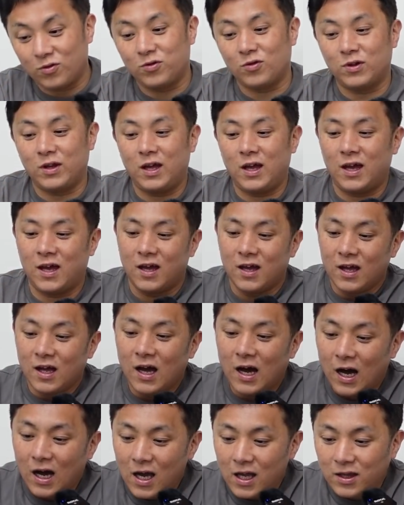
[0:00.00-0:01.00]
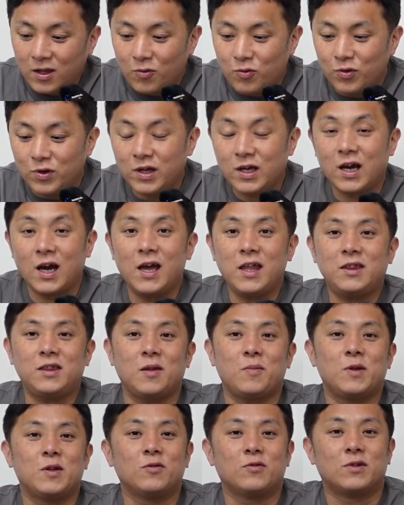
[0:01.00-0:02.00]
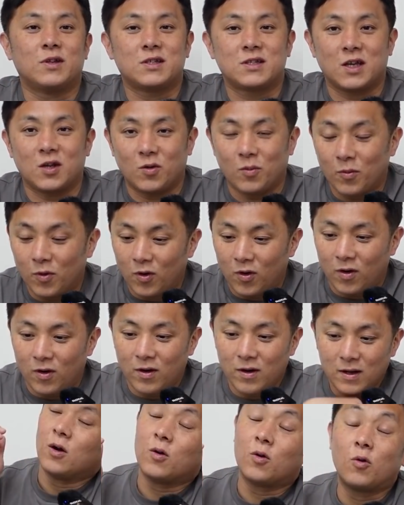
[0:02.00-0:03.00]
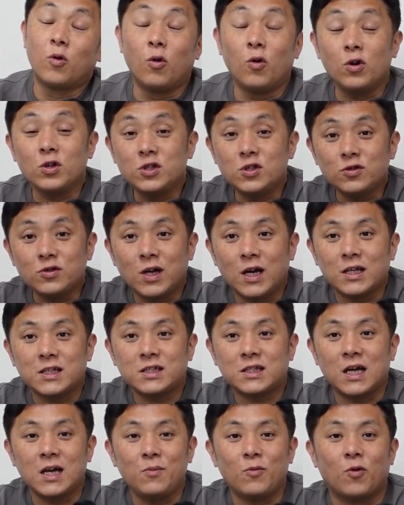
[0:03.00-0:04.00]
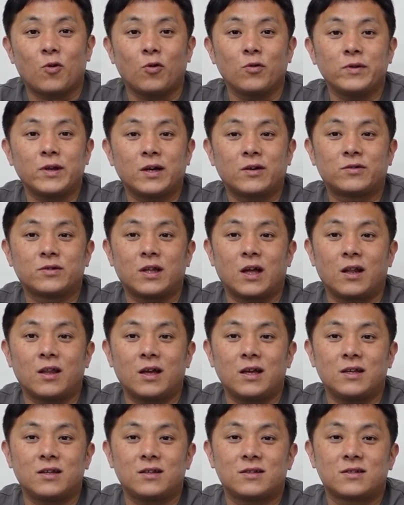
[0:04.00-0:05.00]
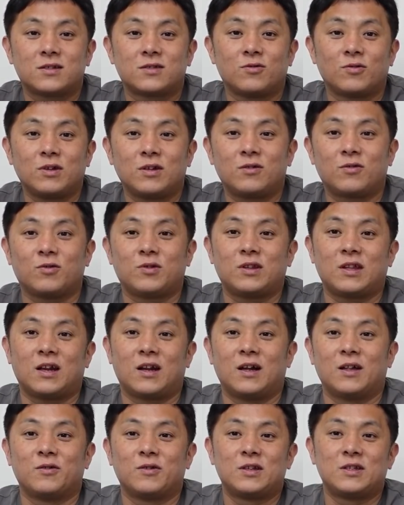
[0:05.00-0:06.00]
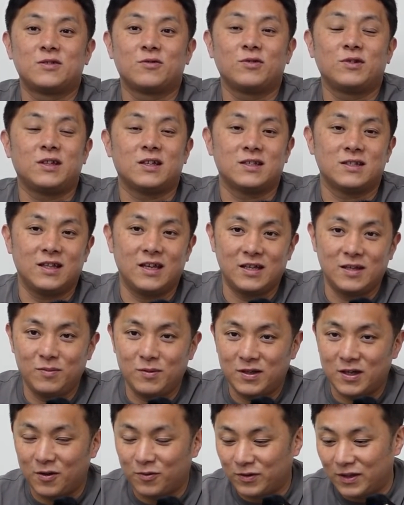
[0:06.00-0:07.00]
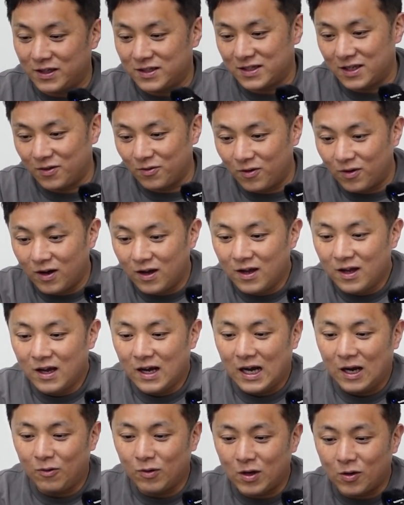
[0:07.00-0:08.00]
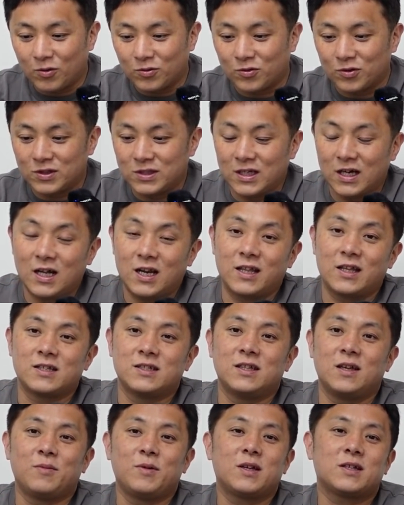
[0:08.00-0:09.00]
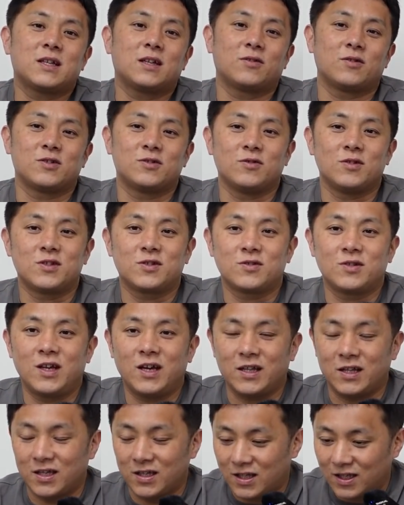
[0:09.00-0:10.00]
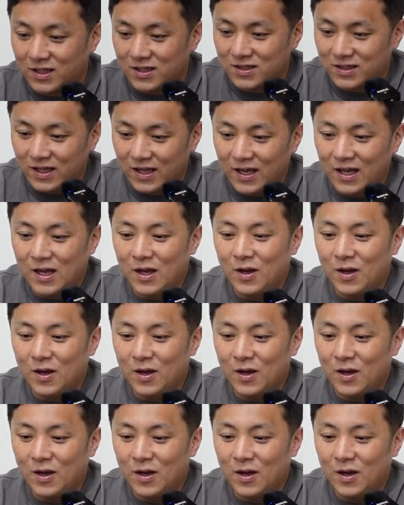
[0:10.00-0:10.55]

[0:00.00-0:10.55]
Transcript: ことで、あえて振り返ってみるんですけども、58回もこんなくだらない集いと言ったら、あの、非常にですね、響きは良くないですけど、アホなことをしながらですね、皆さんと一緒に作り上げてきたですね、